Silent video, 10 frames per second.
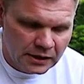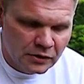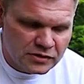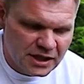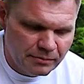
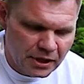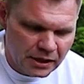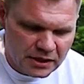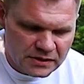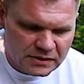
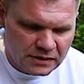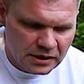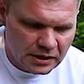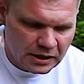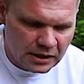Dostępna jest e,
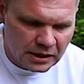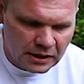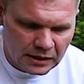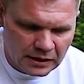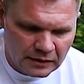
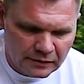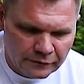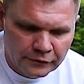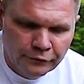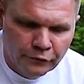
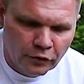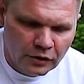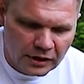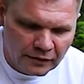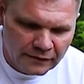w
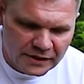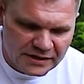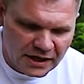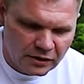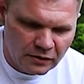dwóch wersjach